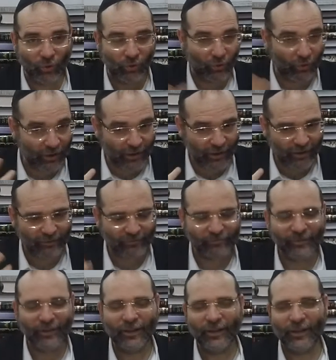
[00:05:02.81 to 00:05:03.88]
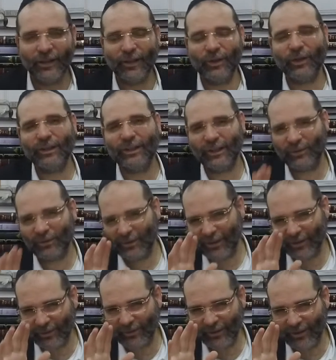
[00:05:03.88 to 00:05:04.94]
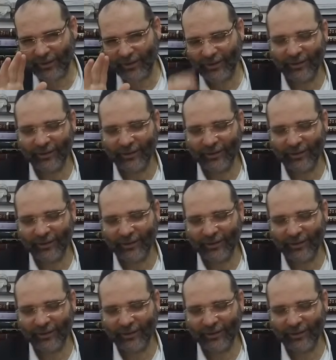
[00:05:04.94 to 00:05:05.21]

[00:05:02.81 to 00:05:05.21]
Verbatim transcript: nous on est... Il leur a dit, attendez, attendez.